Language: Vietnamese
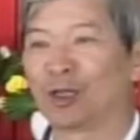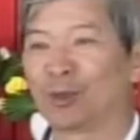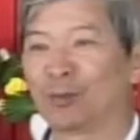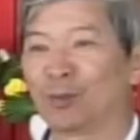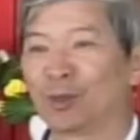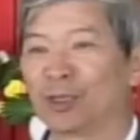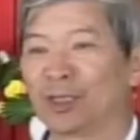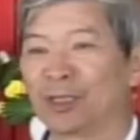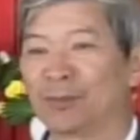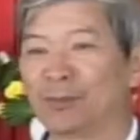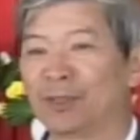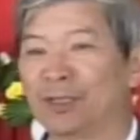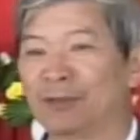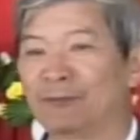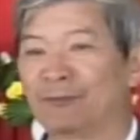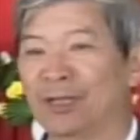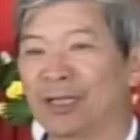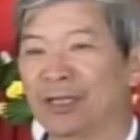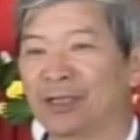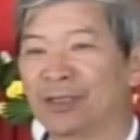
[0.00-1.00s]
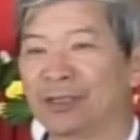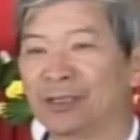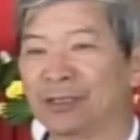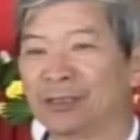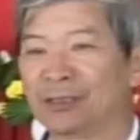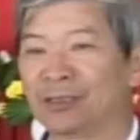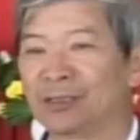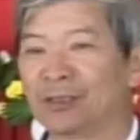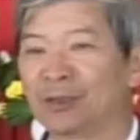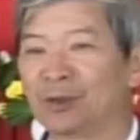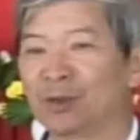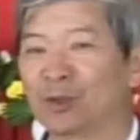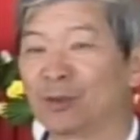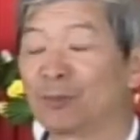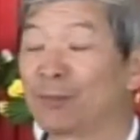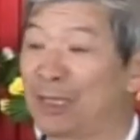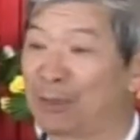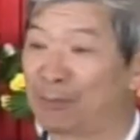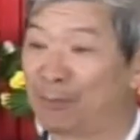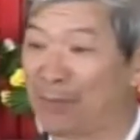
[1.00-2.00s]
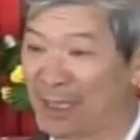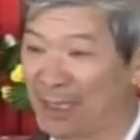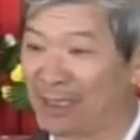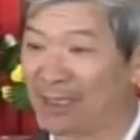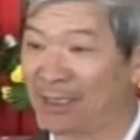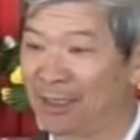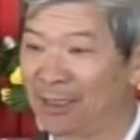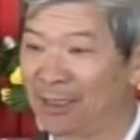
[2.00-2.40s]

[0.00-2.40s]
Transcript: cái tư tưởng phong kiến cái tư tưởng mà